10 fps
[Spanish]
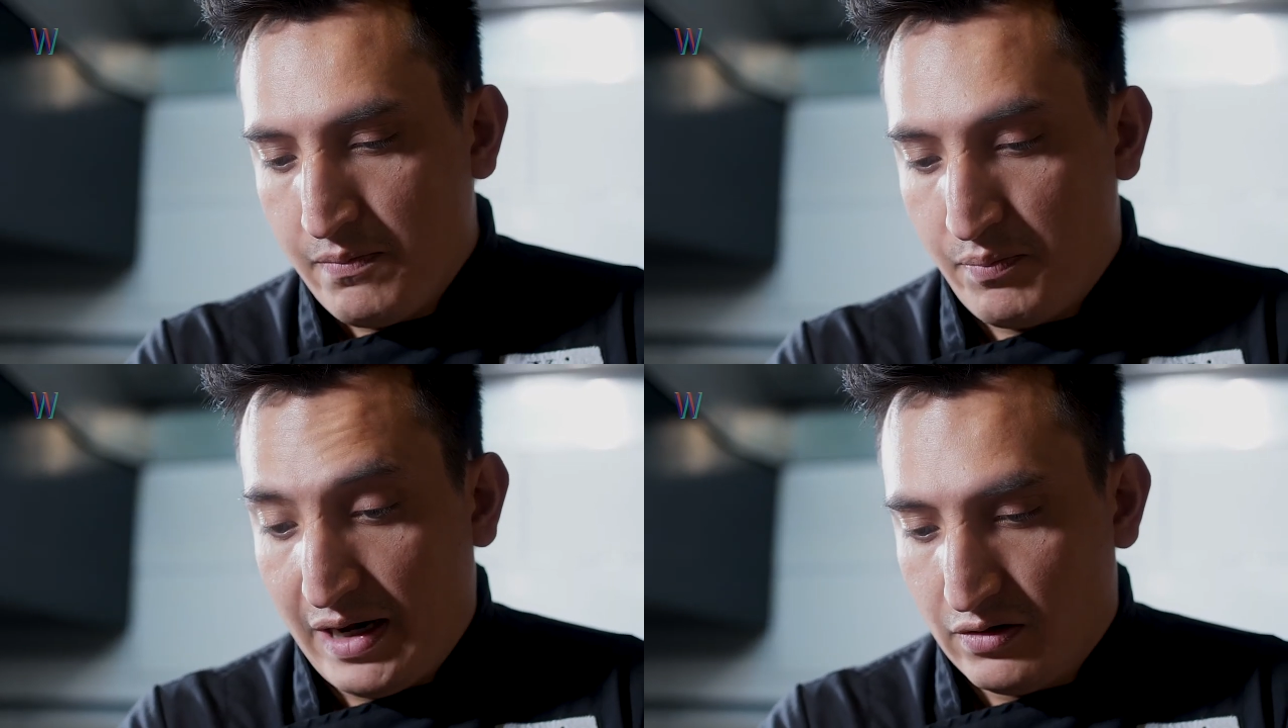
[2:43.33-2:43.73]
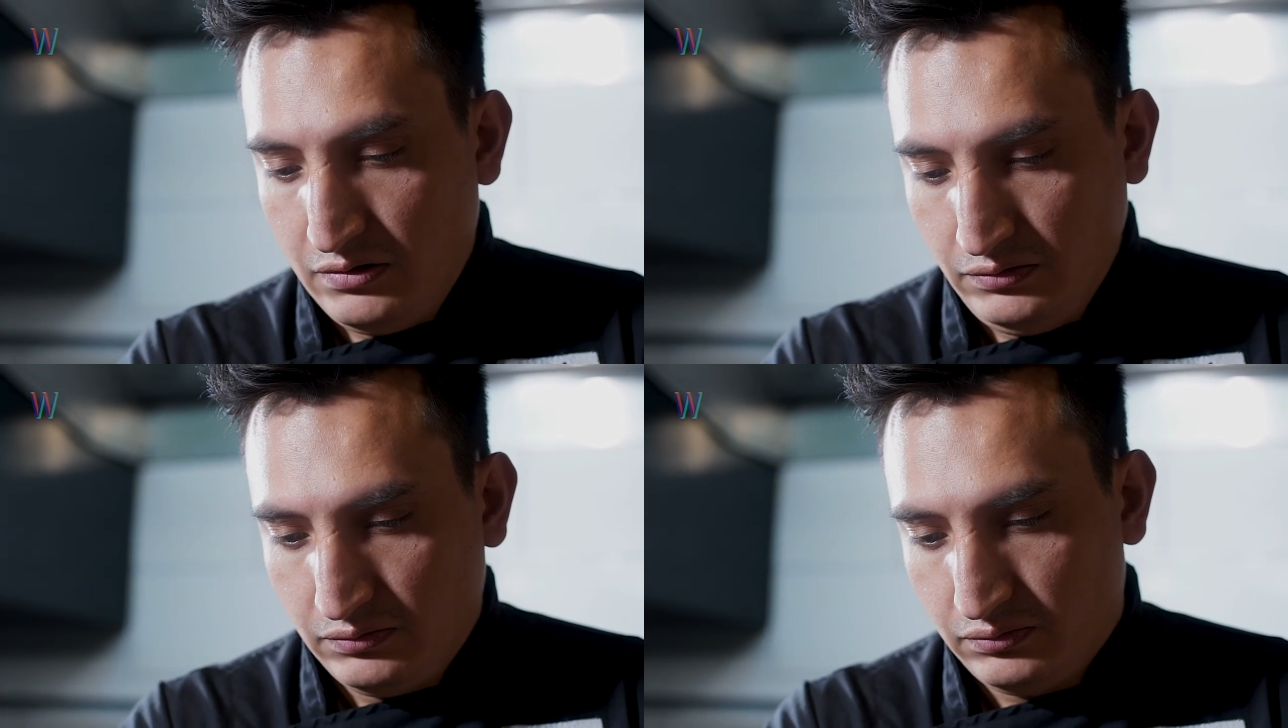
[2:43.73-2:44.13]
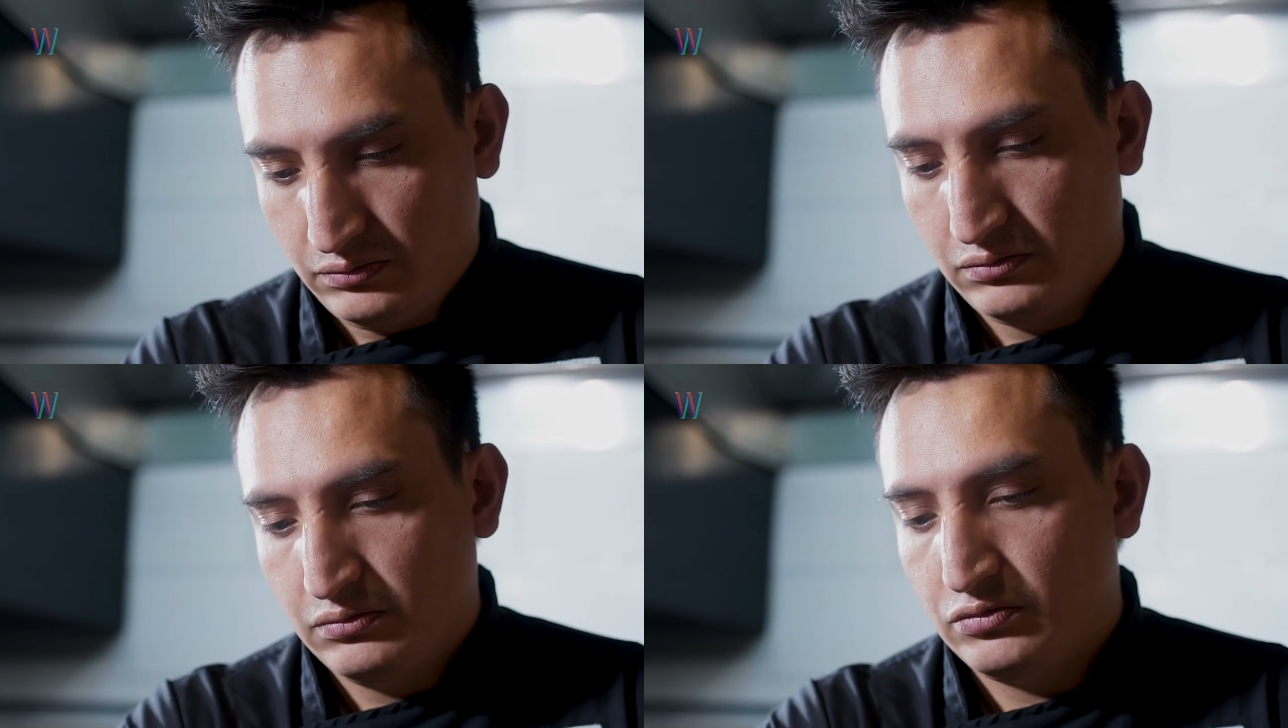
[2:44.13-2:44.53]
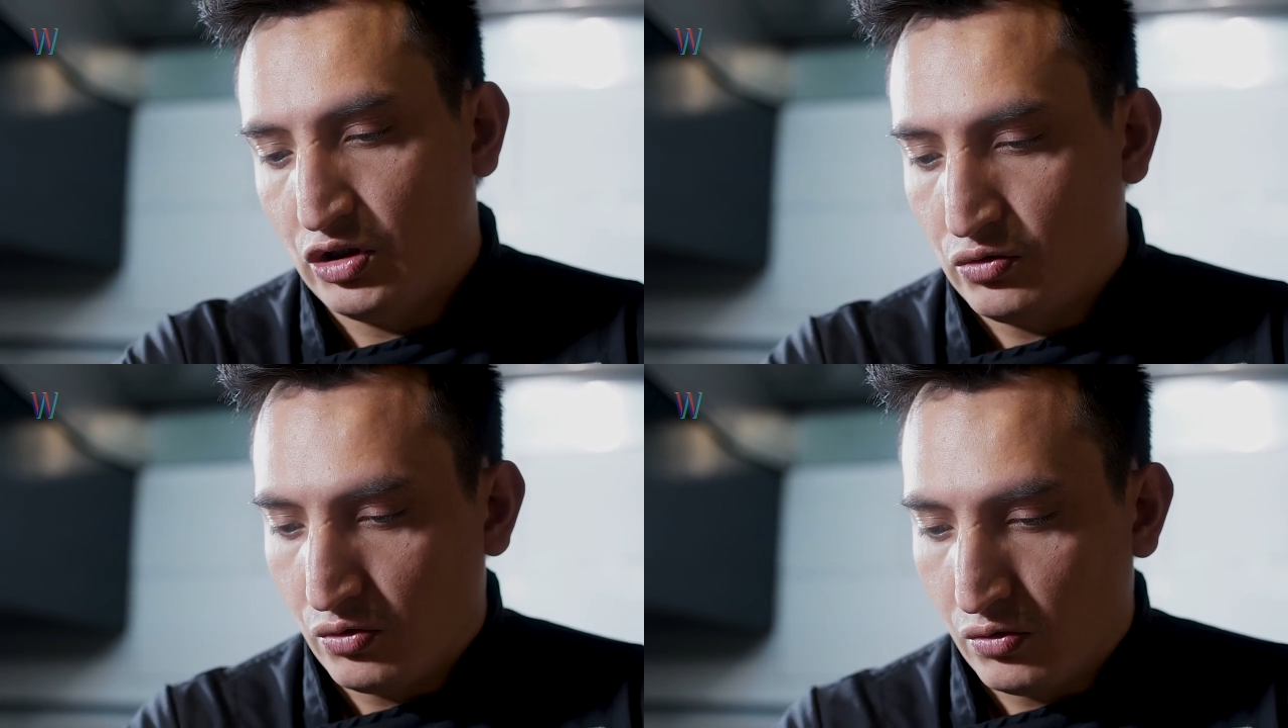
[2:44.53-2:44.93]
pero
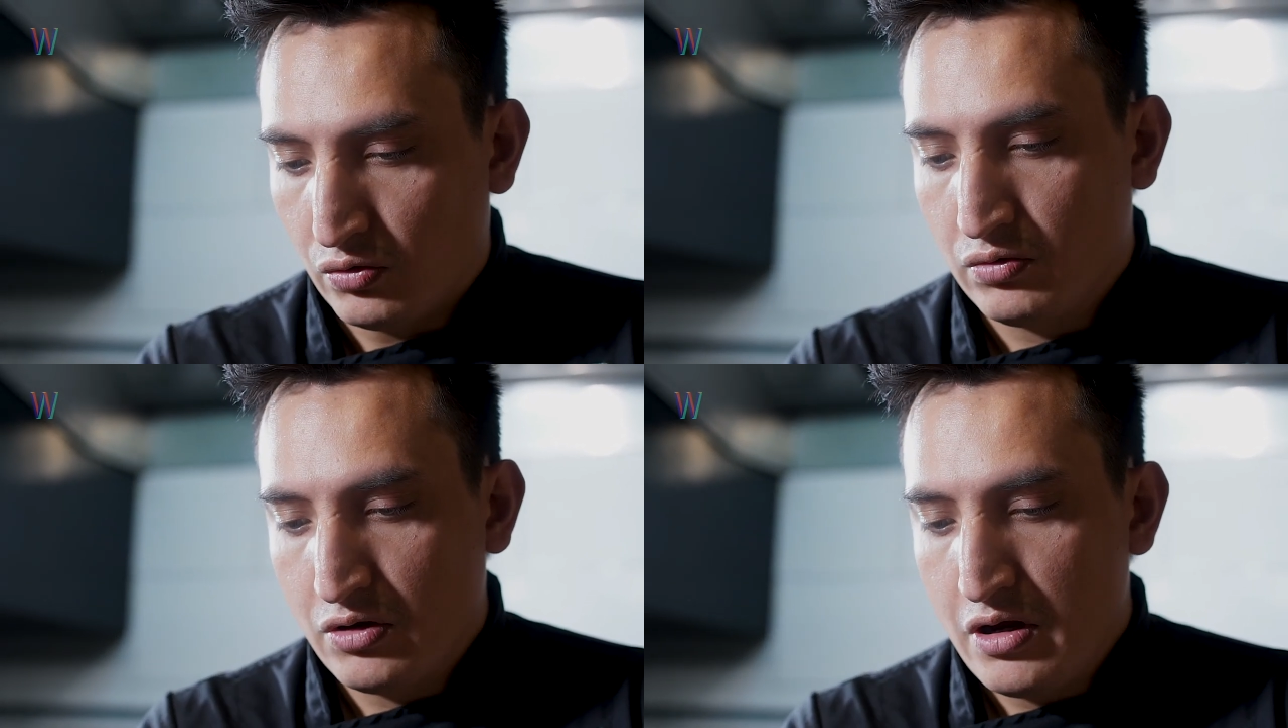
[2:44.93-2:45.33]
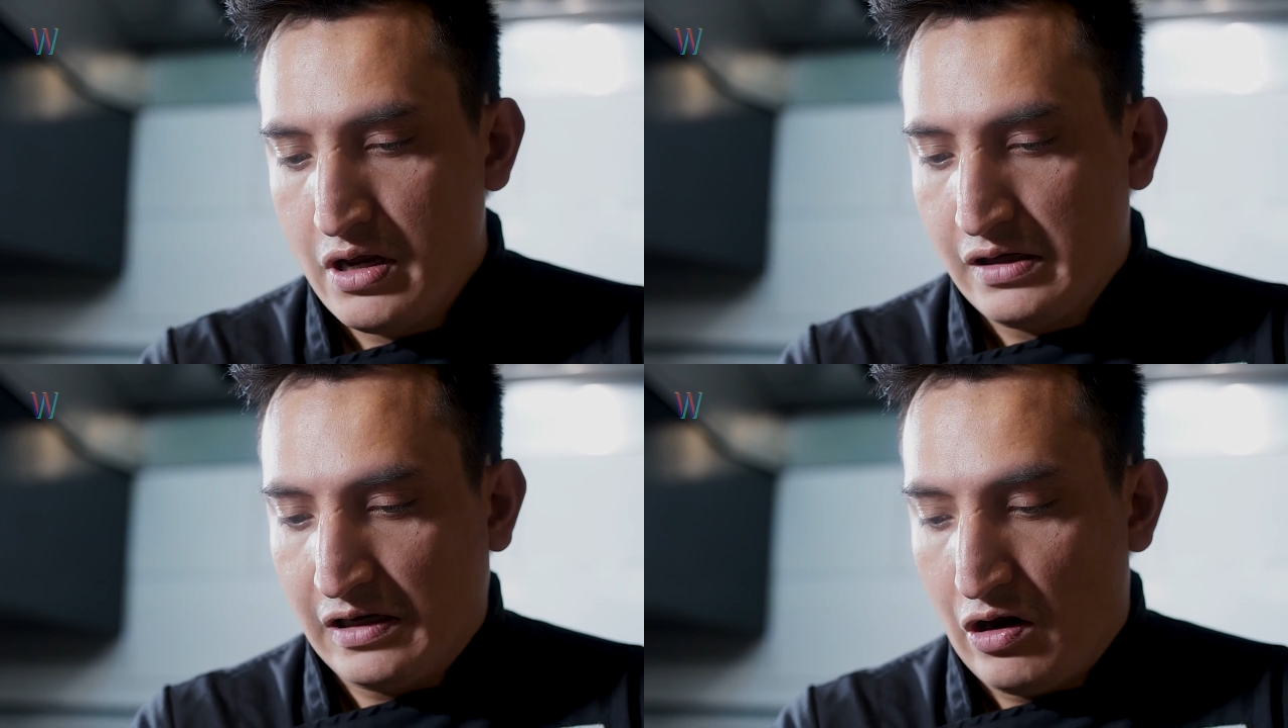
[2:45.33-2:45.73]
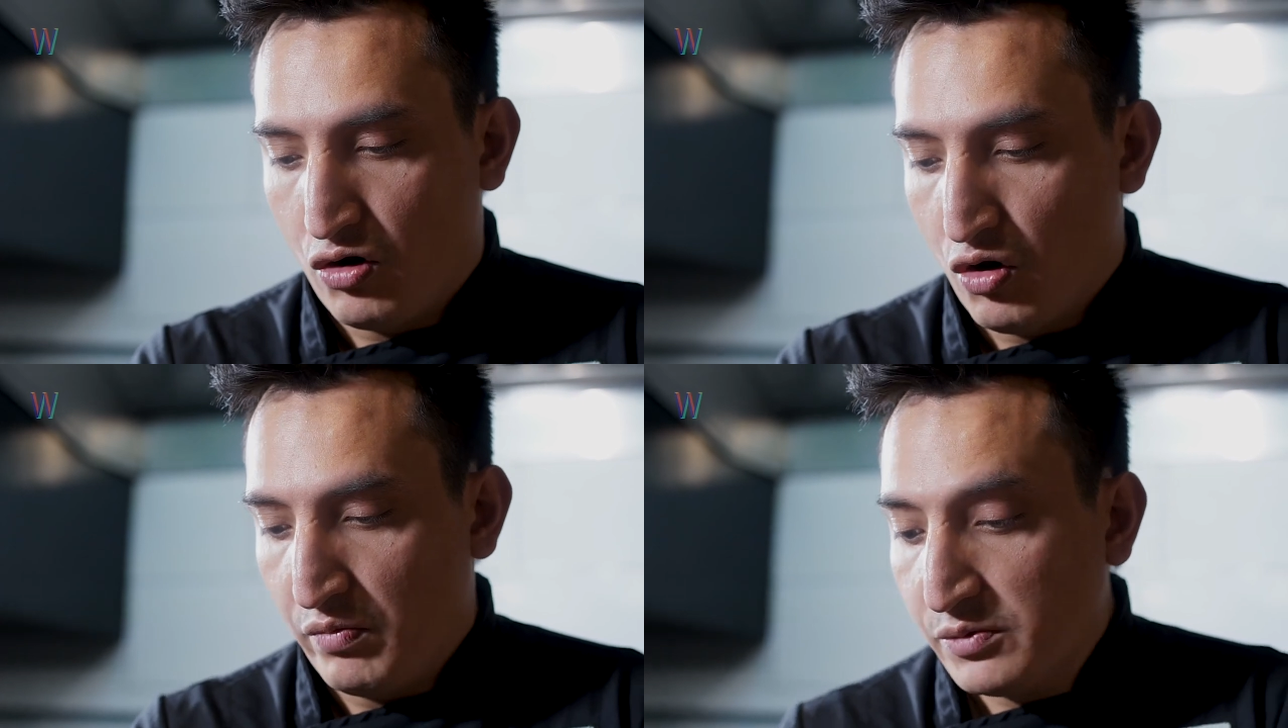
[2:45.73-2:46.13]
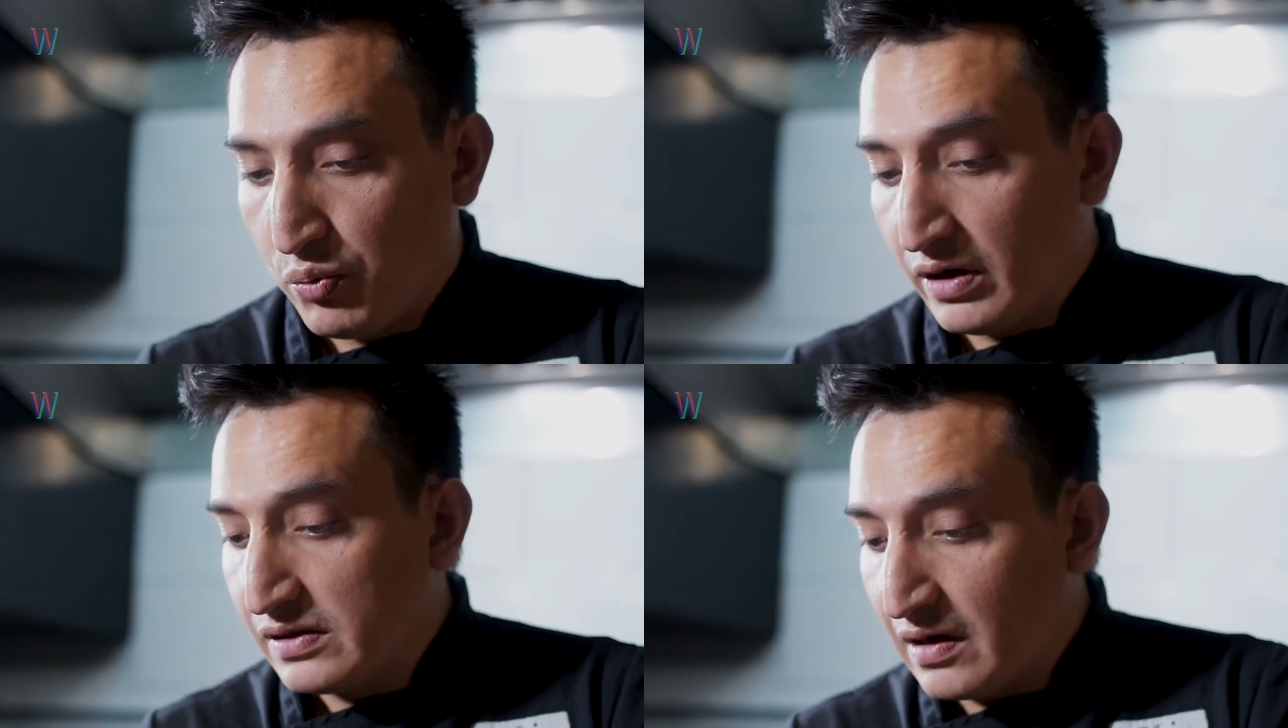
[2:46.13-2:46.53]
si tú si lo comes
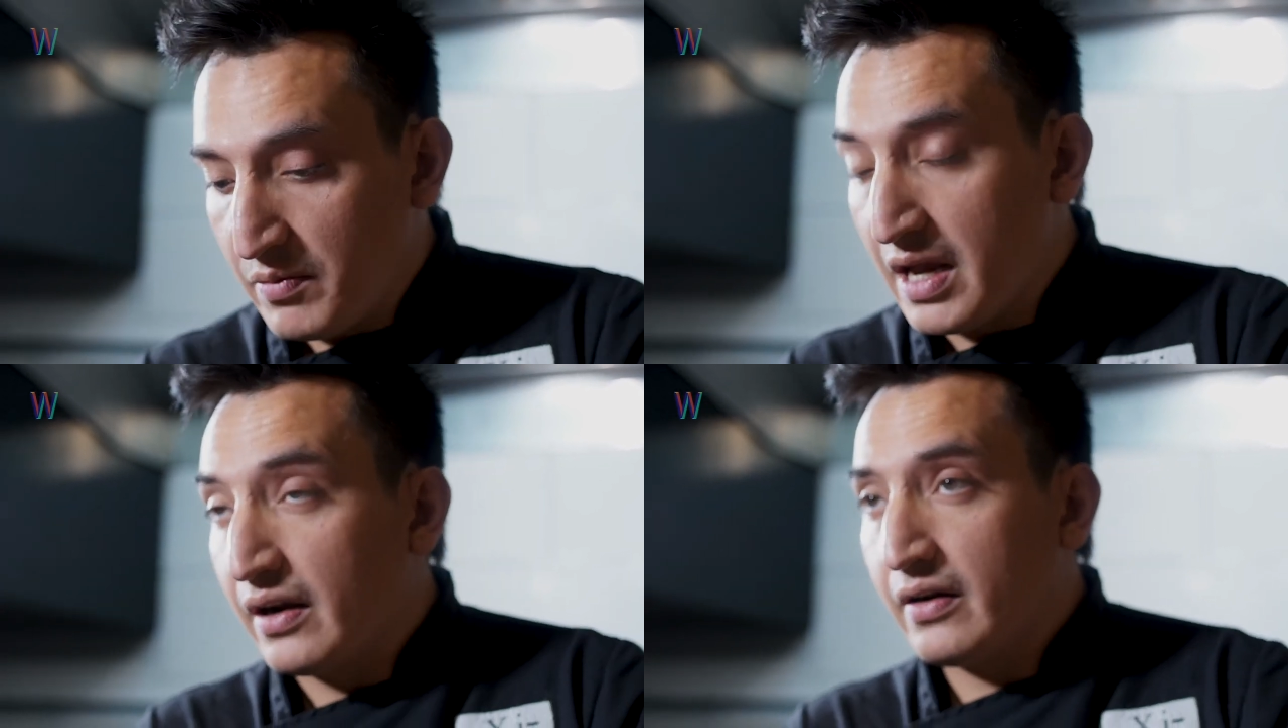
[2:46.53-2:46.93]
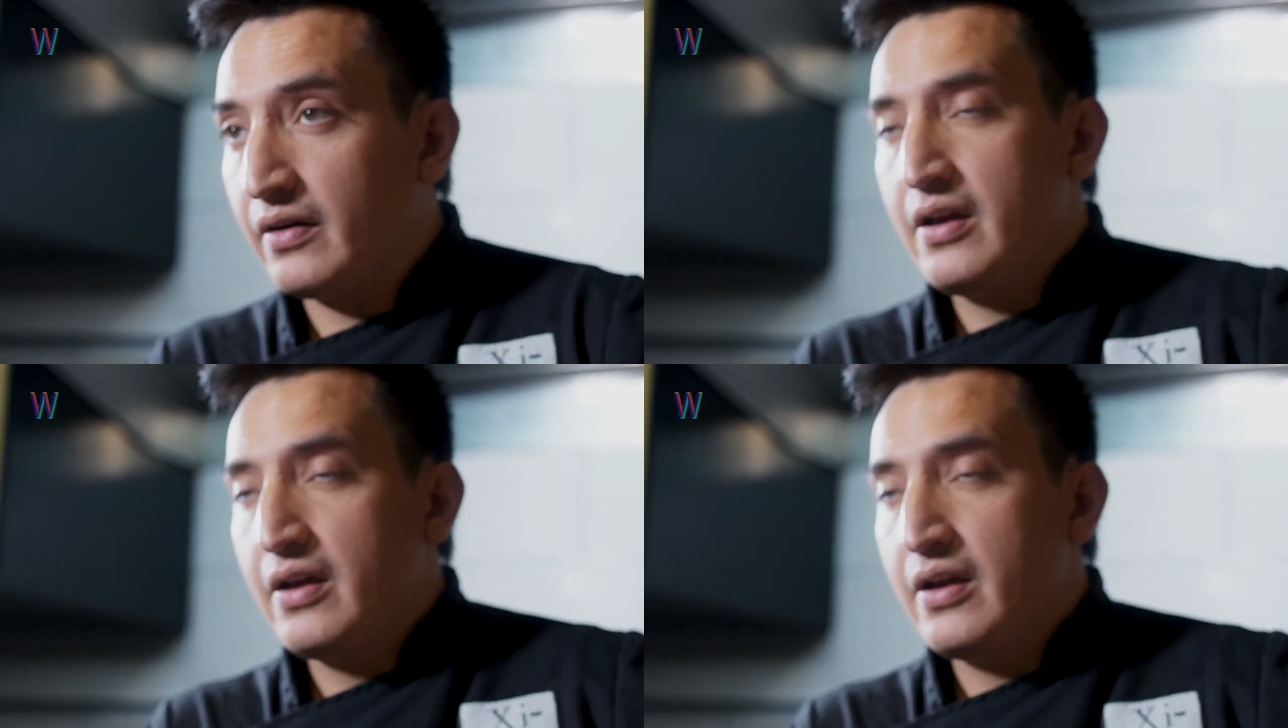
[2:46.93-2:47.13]
puedes cambiar